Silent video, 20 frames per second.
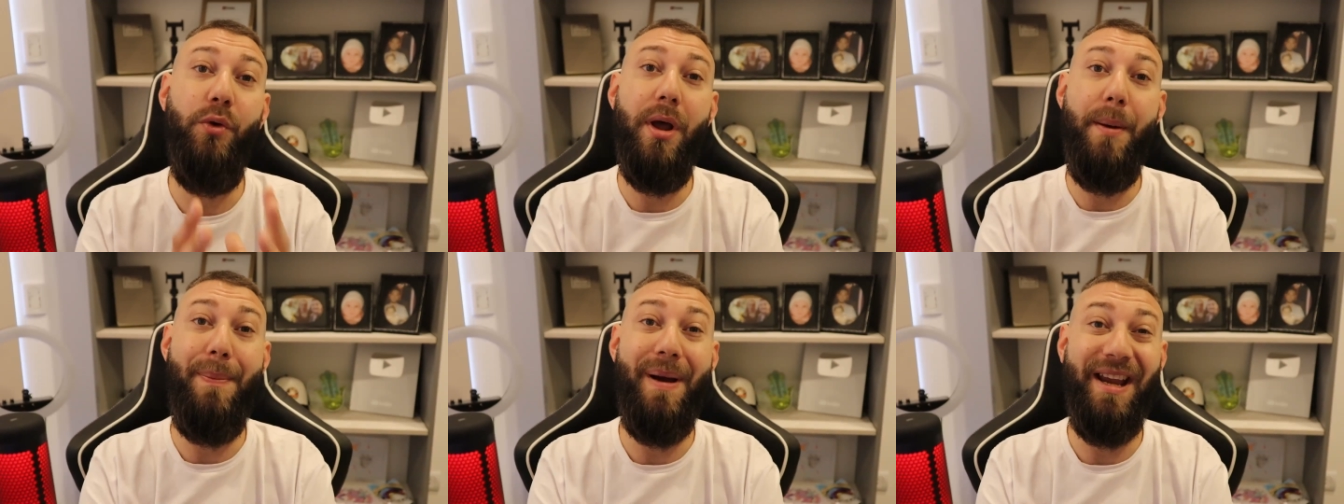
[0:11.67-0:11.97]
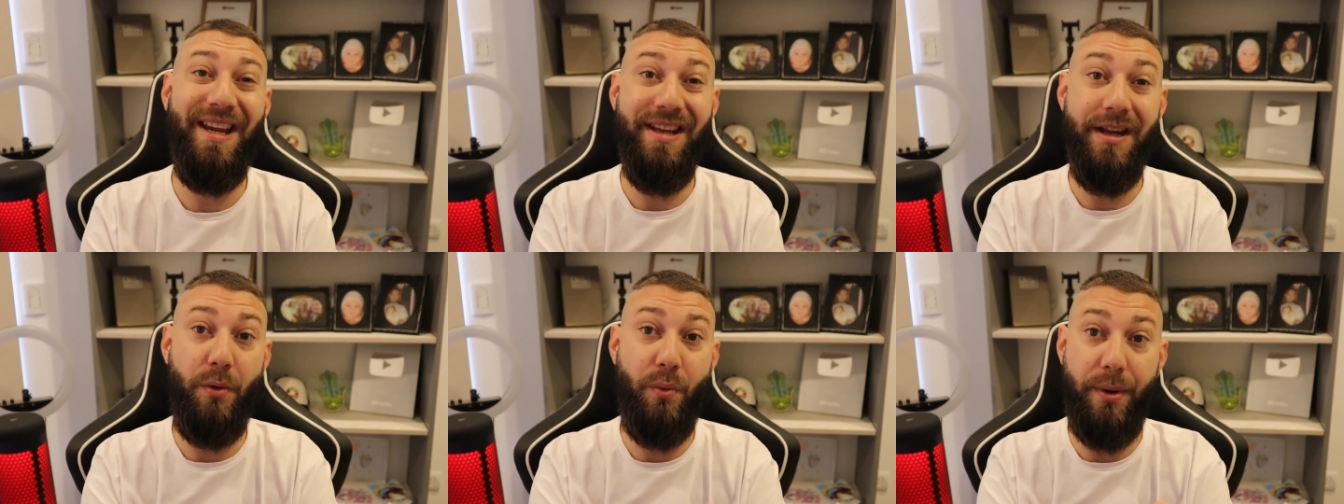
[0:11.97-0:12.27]
una
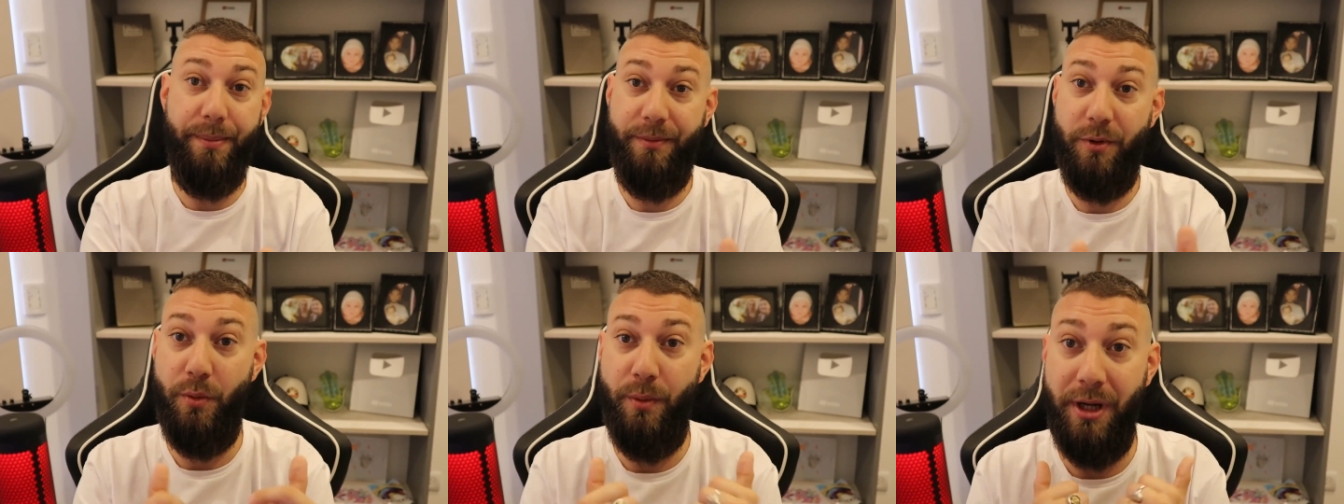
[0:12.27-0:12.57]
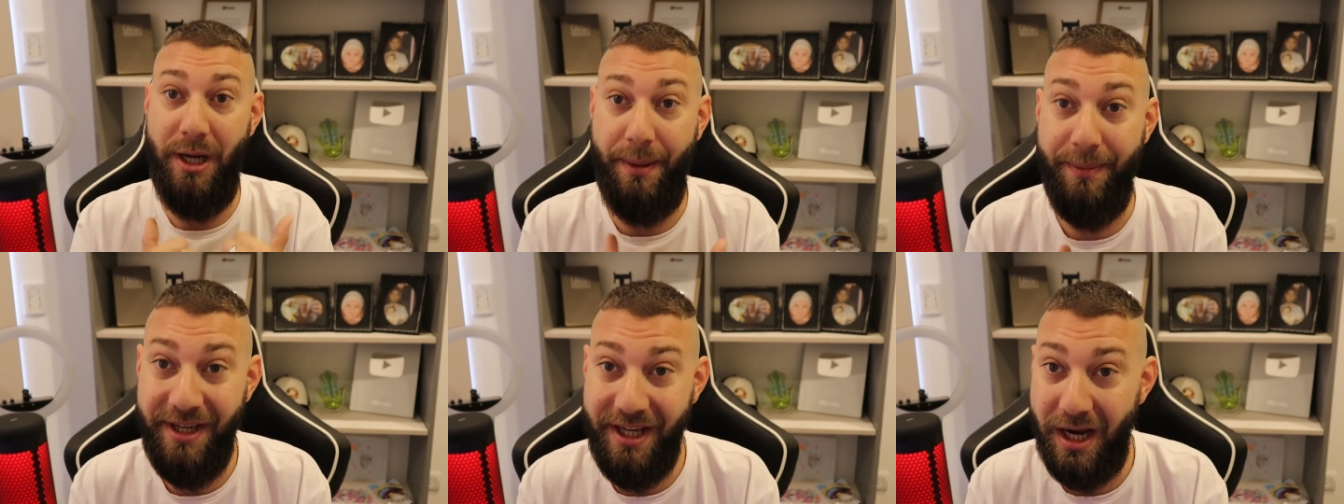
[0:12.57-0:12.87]
página web como
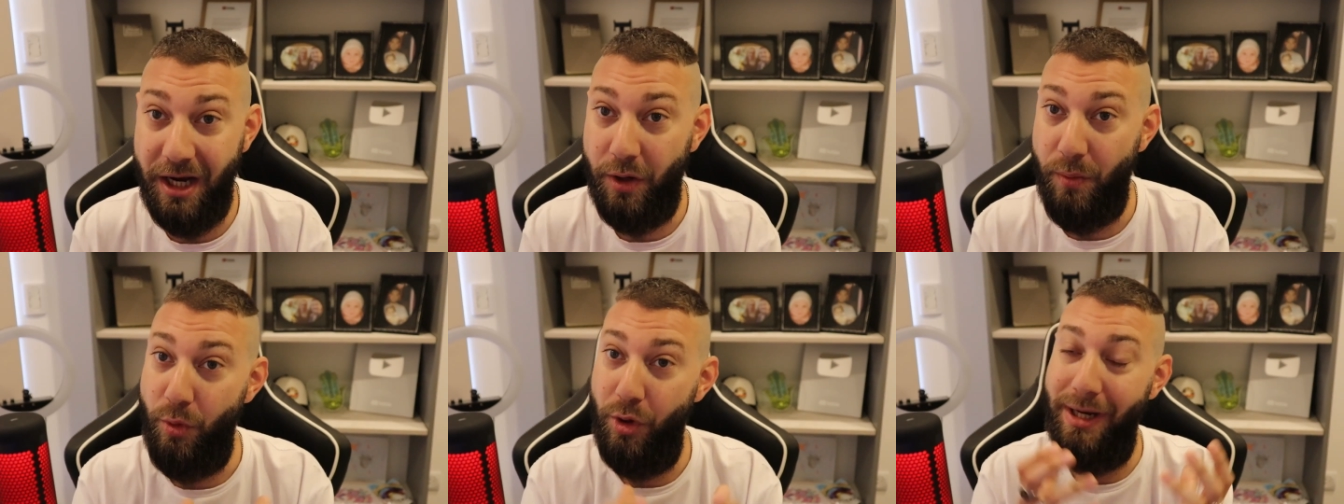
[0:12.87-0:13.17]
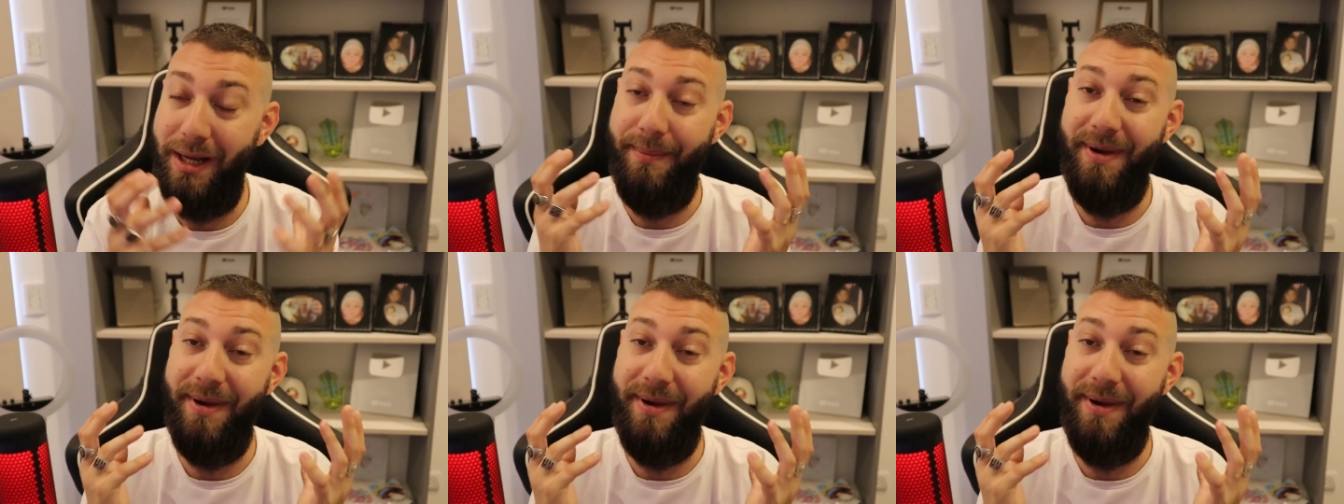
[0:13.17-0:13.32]
la mía, como la